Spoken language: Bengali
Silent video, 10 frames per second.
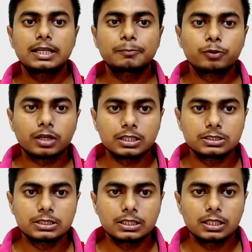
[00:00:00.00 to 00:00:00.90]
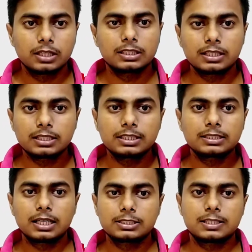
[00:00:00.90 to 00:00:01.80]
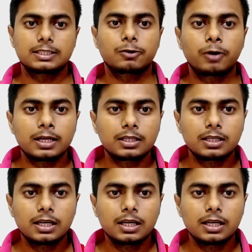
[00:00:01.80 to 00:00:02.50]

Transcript: ক্রিপ্টোকারেন্সি ডিজিটালাইজড একটা কয়েন